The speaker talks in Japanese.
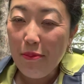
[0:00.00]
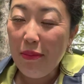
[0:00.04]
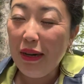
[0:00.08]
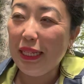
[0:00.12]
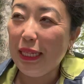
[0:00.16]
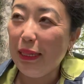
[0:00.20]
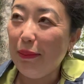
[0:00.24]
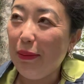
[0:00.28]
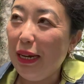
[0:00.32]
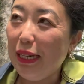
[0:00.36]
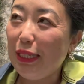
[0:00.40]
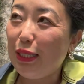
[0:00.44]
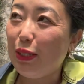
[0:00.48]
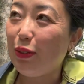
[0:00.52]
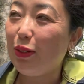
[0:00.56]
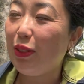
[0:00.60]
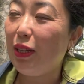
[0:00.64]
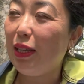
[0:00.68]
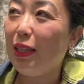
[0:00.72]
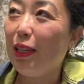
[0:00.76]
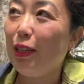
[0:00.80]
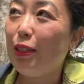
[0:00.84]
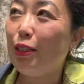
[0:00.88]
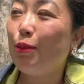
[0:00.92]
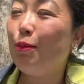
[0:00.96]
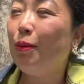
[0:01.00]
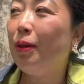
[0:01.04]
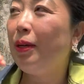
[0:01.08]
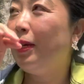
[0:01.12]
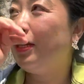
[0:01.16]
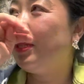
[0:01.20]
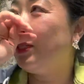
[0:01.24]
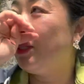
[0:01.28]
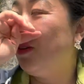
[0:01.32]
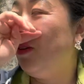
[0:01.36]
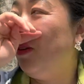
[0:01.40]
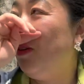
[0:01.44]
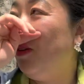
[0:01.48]
まあ2倍速だと私
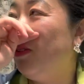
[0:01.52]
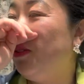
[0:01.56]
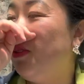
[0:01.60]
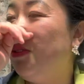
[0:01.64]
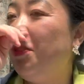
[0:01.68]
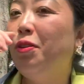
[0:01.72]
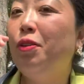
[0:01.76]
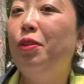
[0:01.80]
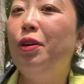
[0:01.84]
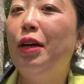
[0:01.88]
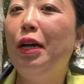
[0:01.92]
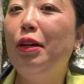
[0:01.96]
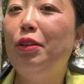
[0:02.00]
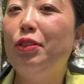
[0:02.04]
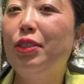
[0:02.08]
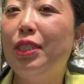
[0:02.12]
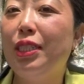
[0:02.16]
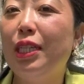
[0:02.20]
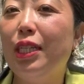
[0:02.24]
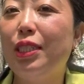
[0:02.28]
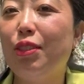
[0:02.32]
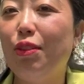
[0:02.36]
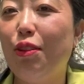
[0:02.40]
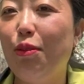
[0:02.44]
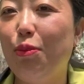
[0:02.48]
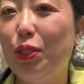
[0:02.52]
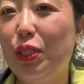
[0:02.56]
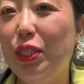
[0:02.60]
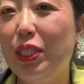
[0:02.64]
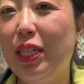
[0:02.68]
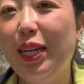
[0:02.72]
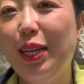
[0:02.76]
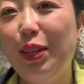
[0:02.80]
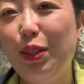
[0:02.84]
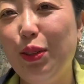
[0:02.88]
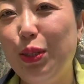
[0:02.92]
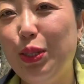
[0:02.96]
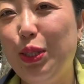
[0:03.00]
もすごい本当早口になっちゃうかもしれ
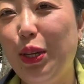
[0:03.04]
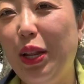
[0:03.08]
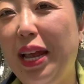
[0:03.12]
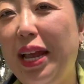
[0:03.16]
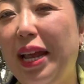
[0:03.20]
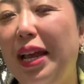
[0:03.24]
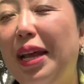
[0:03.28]
ないけど、それ